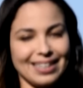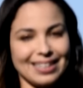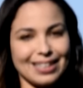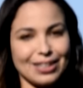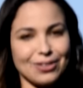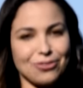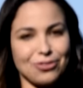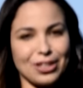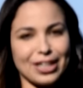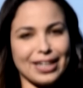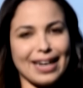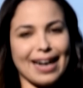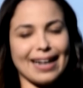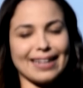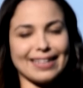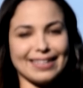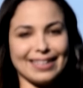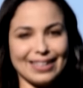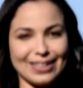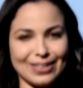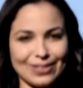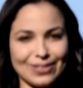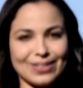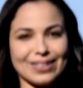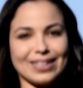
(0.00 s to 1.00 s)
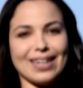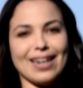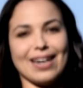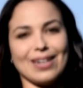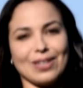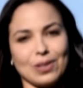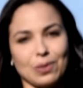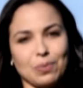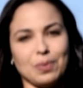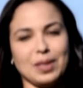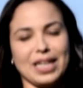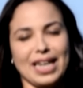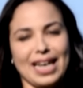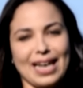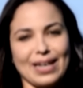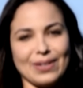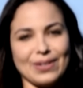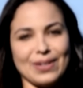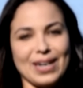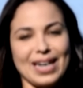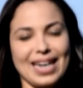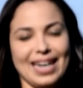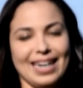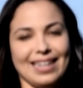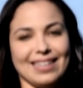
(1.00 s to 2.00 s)
que fica aqui no Triângulo Mineiro
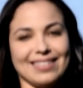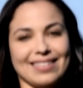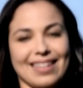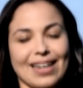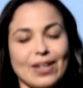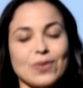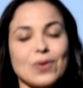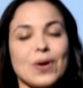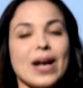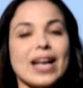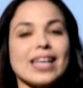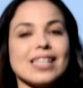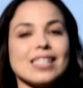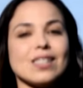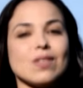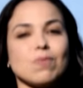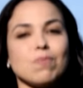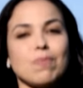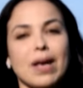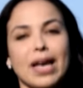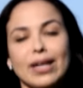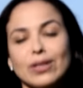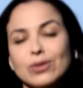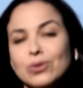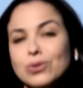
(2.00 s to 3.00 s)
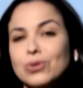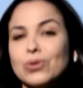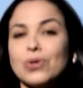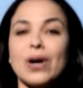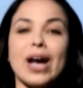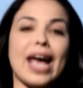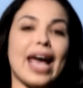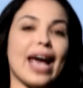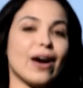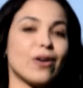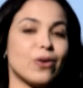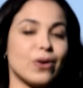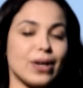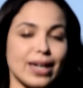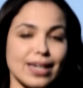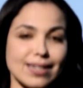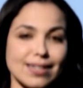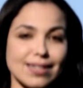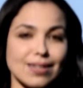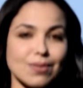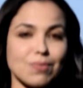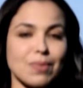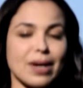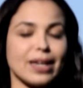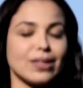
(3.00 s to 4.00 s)
e tem o respeito e o
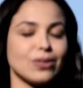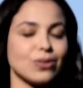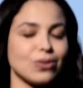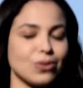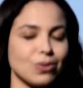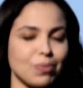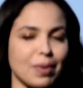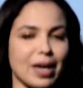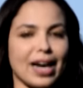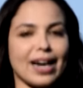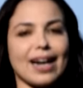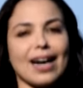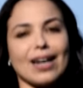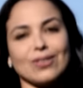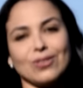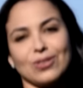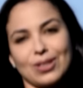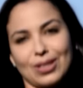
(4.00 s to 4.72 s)
reconhecimento do mercado